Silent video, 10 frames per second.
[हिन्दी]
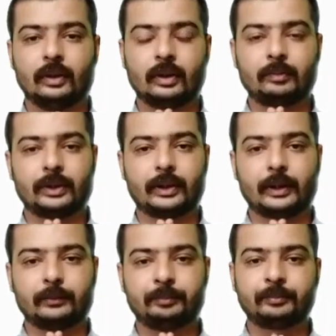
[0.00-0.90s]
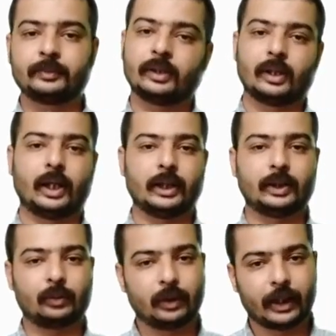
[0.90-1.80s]
नमस्कार आज
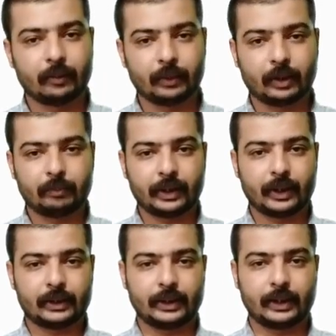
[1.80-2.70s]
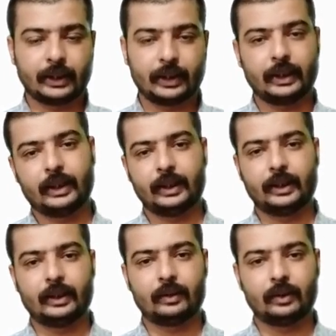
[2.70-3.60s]
एक और नया प्रोग्राम बनाना सीखेंगे
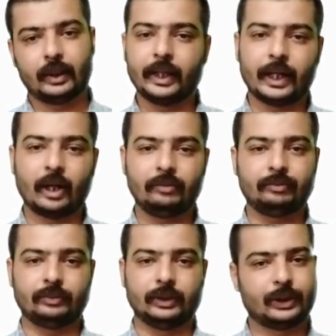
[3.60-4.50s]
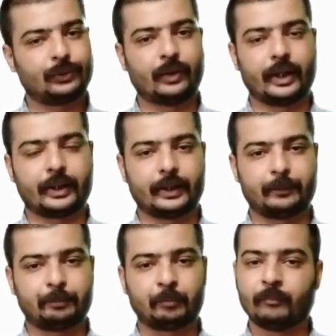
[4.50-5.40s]
एरिया ऑफ स्क्वायर का
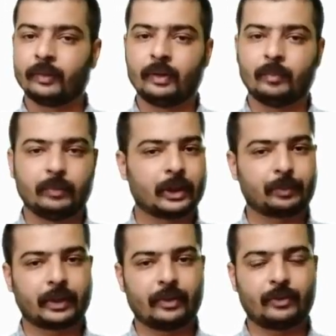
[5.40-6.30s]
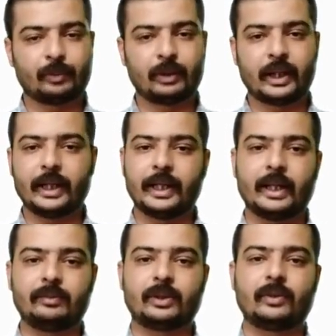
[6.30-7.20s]
वैसे तो में क्या फॉर्मूला है एरिया
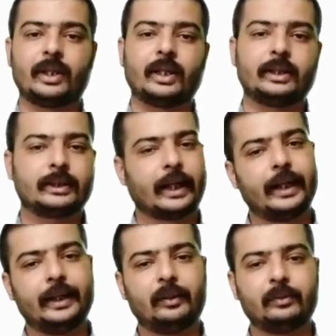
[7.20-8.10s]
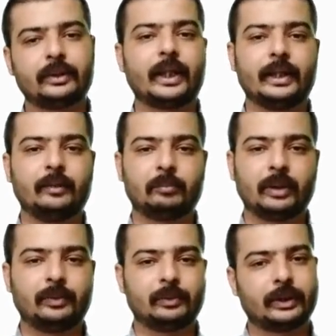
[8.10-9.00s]
ऑफ स्क्वायर का साइड इनटू साइड
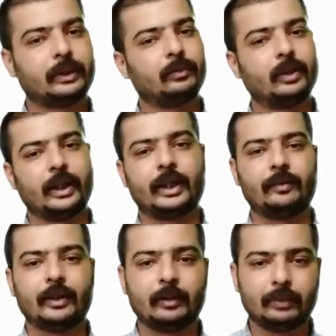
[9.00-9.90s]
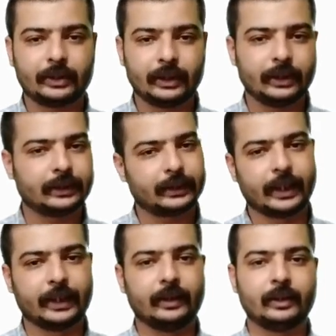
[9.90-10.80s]
मतलब यूजर से हमको एक ही वेरिएबल चाहिए
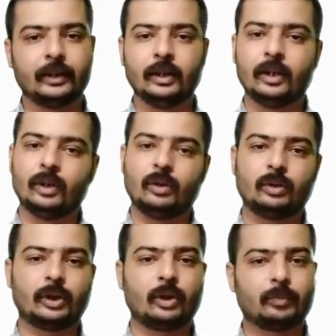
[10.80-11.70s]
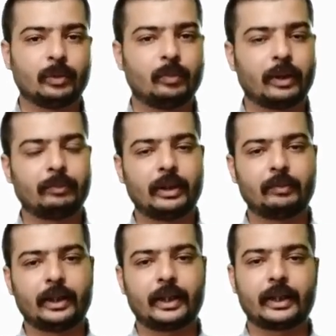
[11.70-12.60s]
साइड उसी को हम दो बार
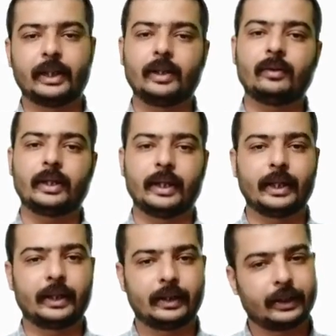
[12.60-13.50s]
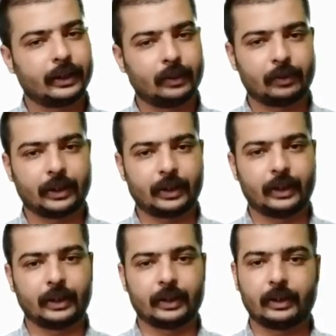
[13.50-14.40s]
मल्टीप्लाई कर देंगे और एरिया कैलकुलेट कर
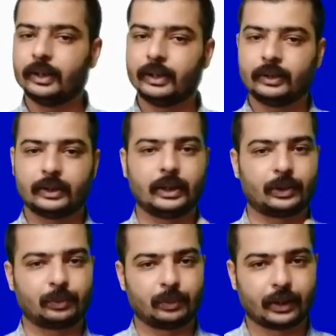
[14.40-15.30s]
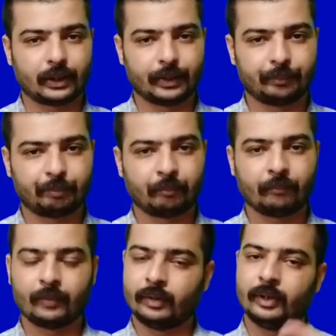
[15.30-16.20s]
लेंगे चलिए शुरू करते हैं
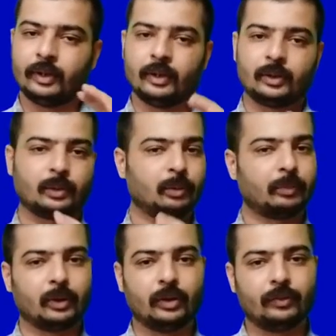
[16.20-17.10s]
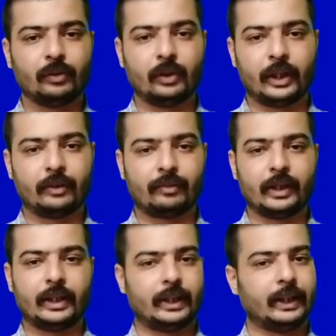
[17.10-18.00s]
शुरू में दो ही वो हेडर
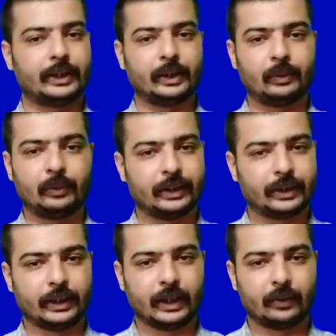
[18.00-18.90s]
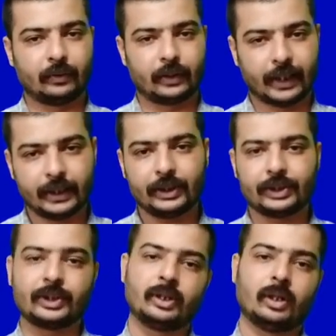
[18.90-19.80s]
फाइल है हैश इंक्लूड एस डॉट एच
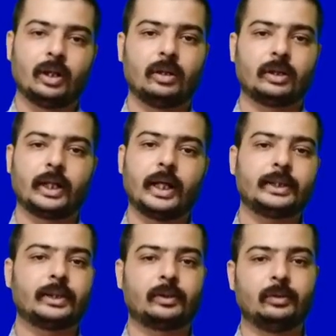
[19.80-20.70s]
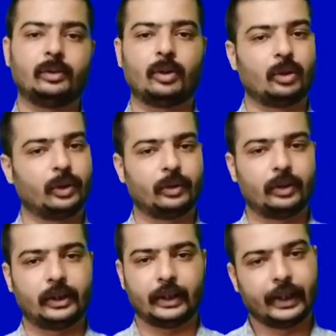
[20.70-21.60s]
और हैश इंक्लूड कॉन्यो
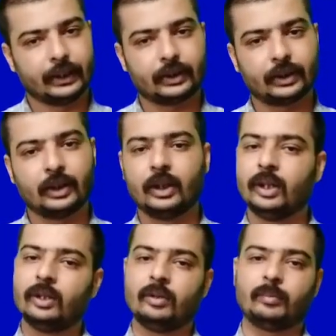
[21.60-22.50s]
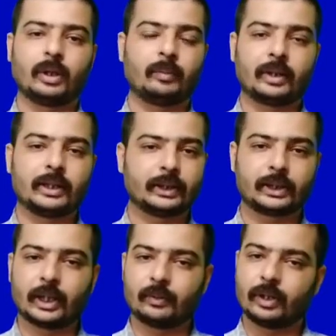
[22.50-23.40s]
डॉट एच प्रोग्राम कहाँ से
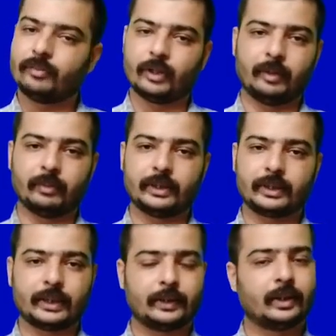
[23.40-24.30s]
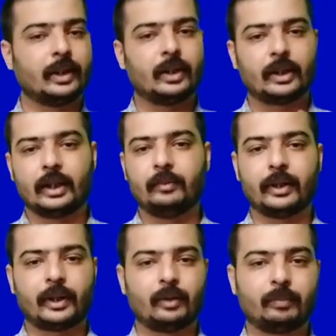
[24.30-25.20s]
स्टार्ट होगा वर्ड मेन से कली
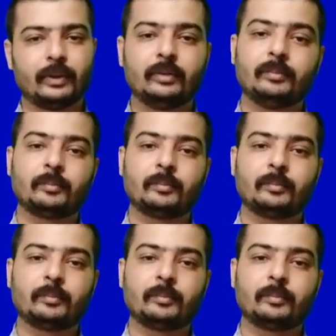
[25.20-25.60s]
ब्रेकेट ओपन